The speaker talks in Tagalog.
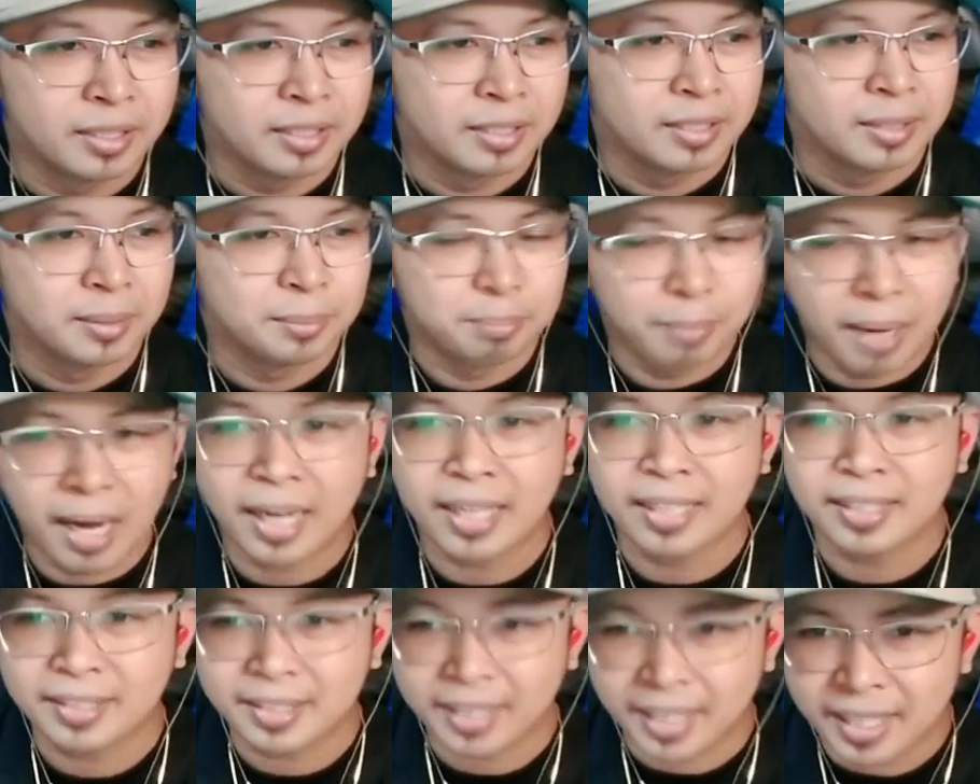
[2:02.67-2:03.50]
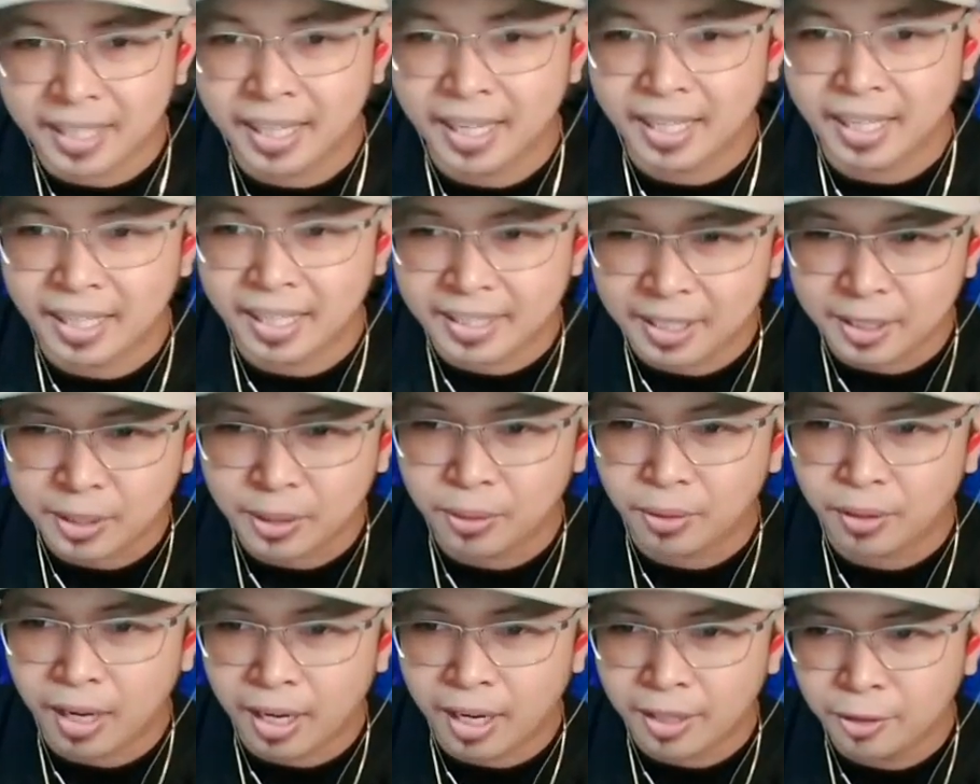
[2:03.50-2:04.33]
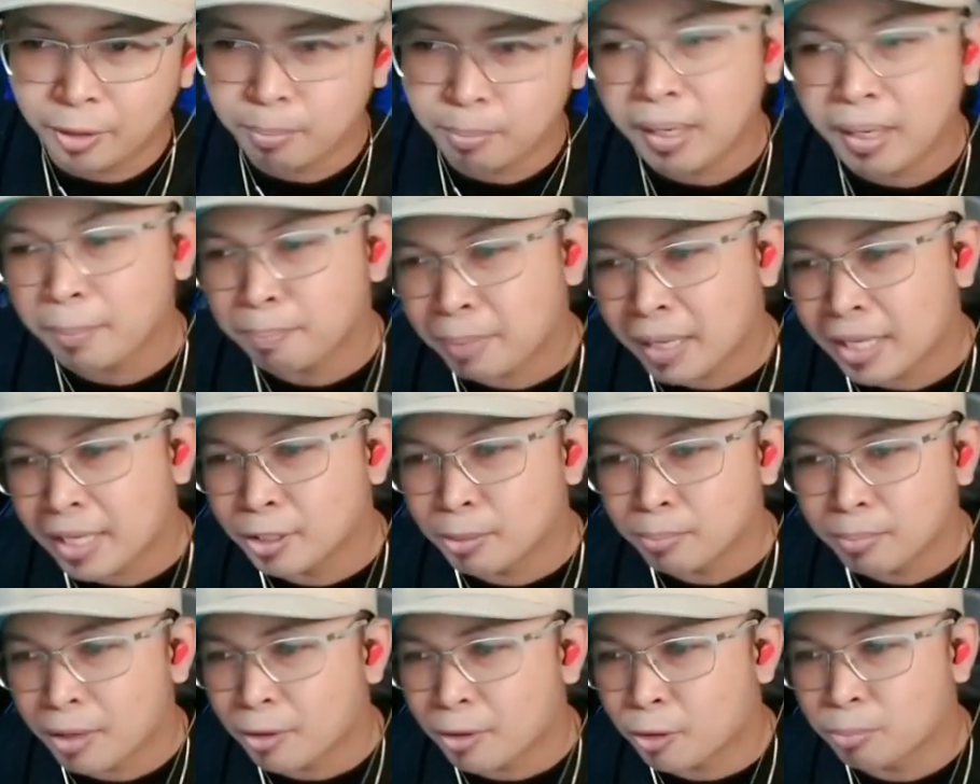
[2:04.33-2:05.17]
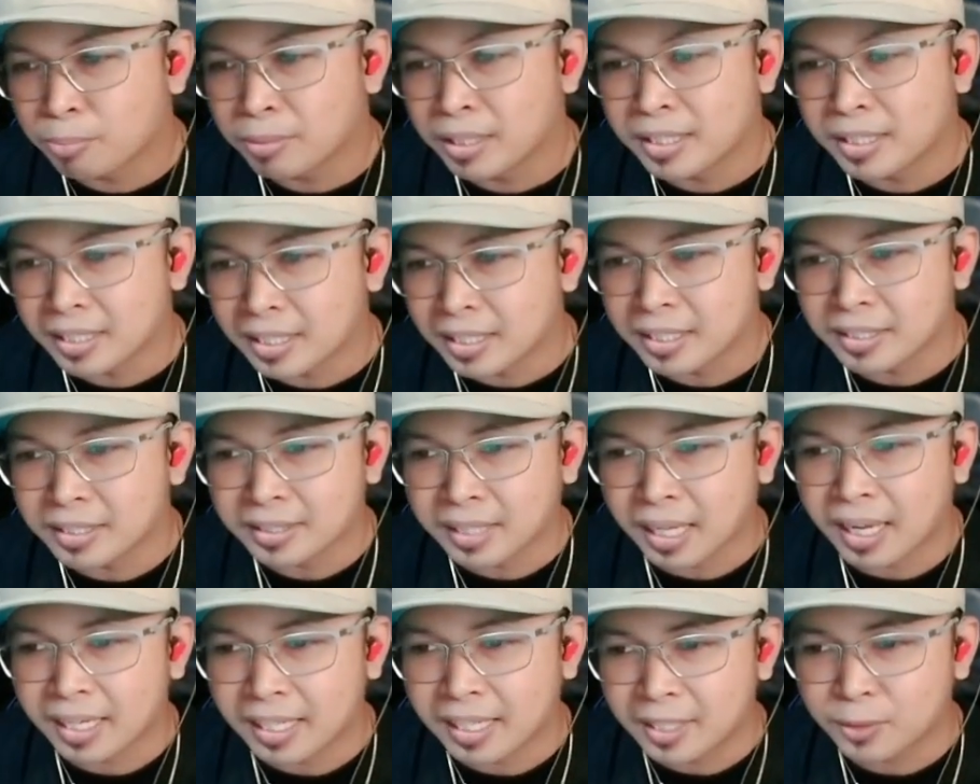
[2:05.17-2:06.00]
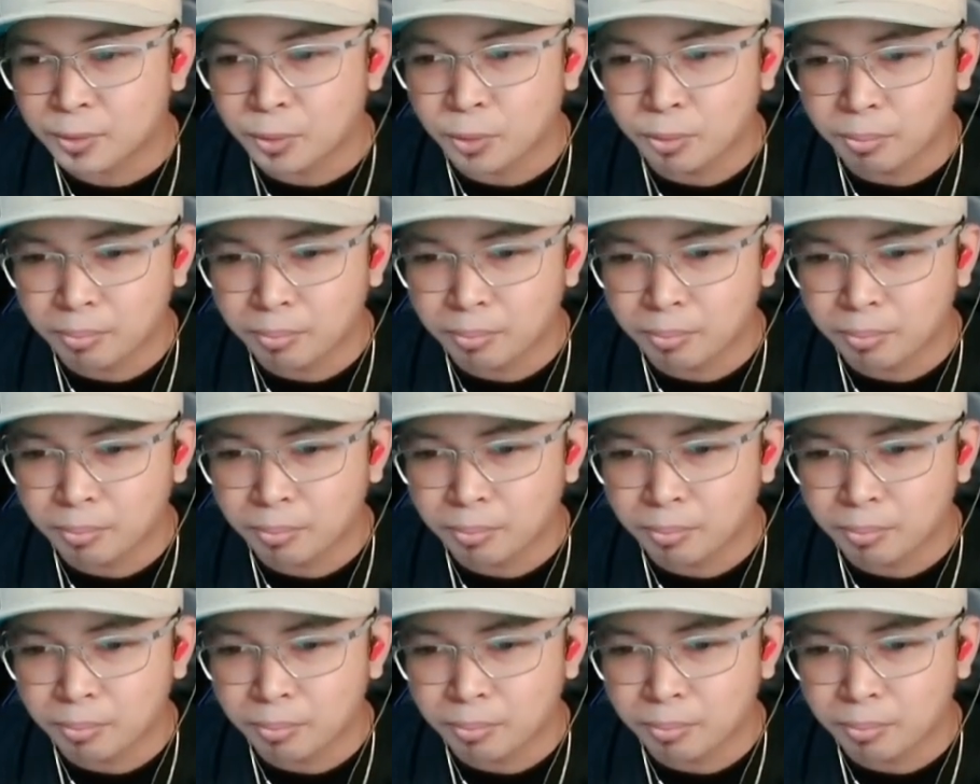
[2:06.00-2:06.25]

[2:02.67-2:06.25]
Bakit kaya ganito? Ano bang paano ba kumikita itong